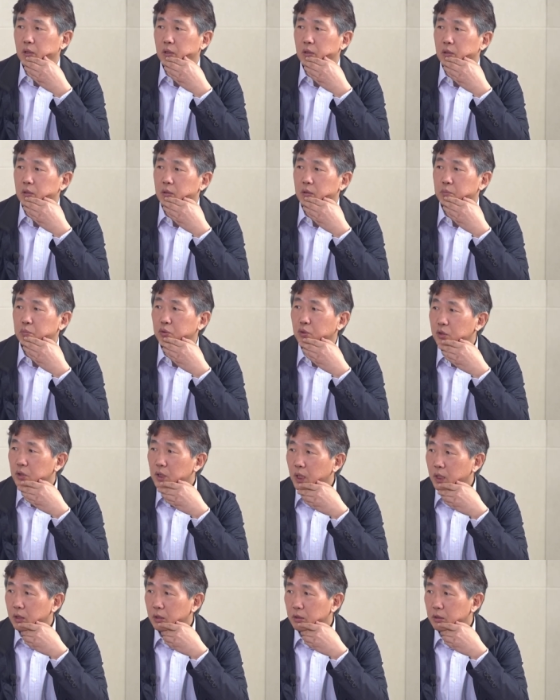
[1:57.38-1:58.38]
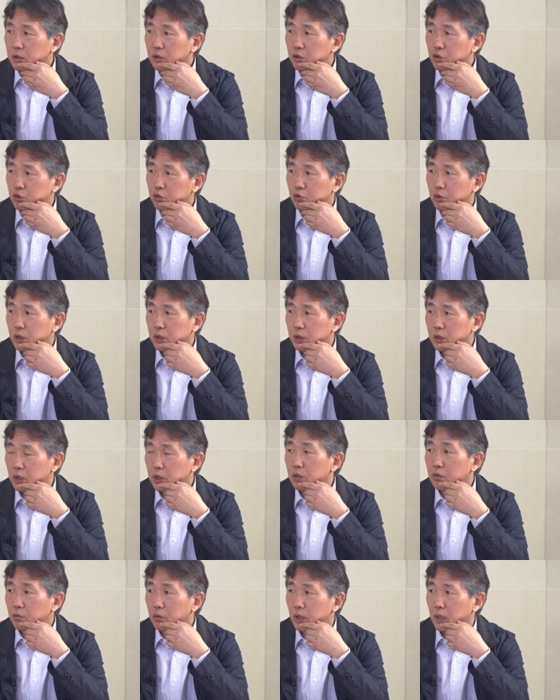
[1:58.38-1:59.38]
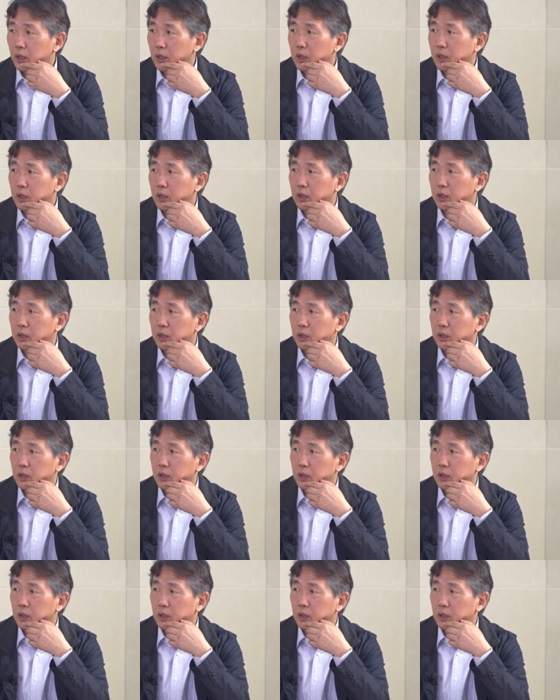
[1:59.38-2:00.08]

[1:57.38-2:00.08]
어, 분단을 추구하는 세력과